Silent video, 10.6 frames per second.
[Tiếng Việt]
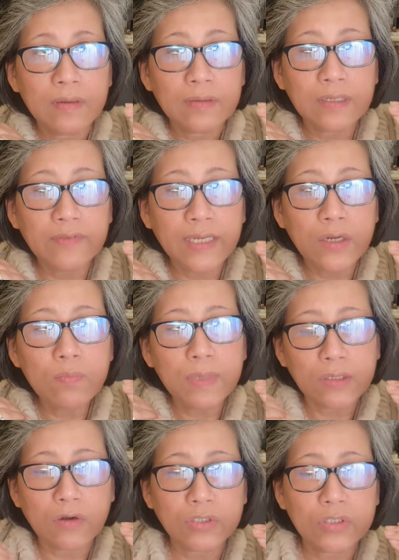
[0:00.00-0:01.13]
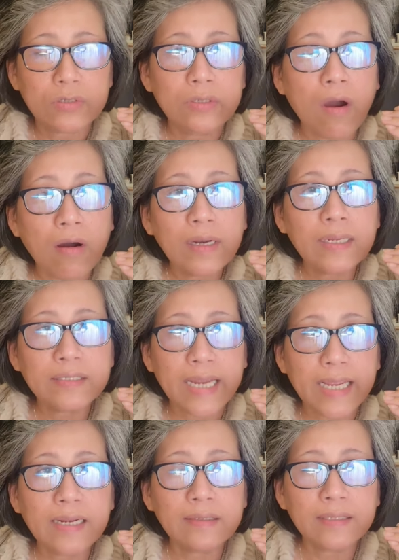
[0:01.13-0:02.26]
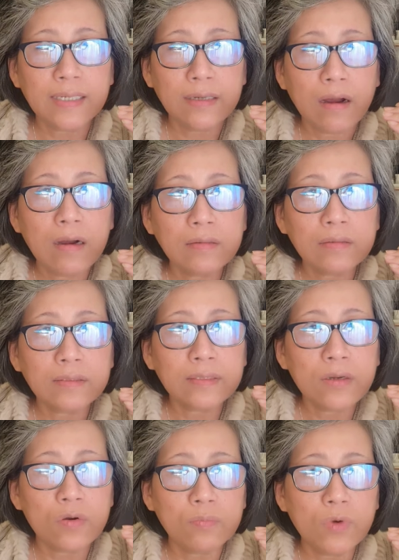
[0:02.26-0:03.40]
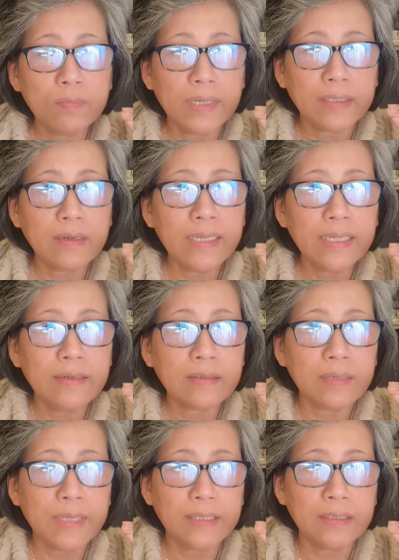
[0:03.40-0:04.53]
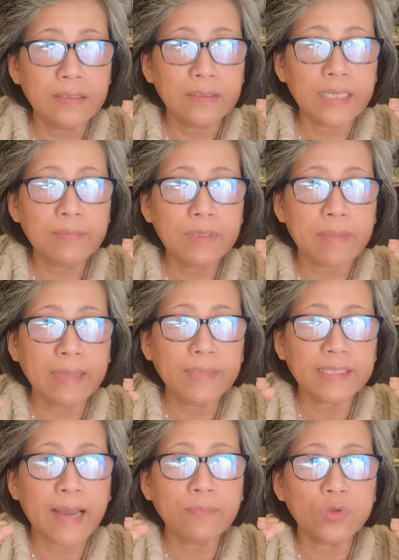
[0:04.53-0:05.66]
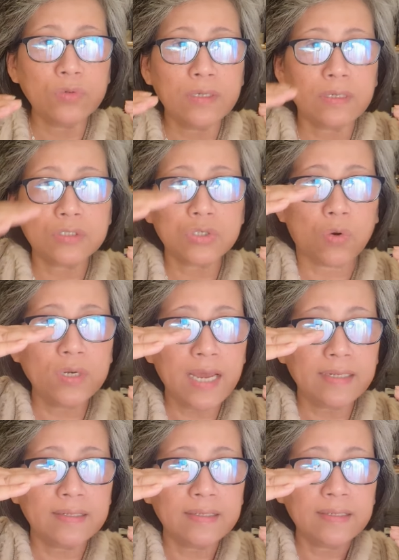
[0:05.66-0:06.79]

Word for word: từ vì lúc mình còn nhỏ đó, trẻ đó thì nó cái hột môn mình nó đi rất là bình thường khi 17 18 tuổi là nó trỗi lên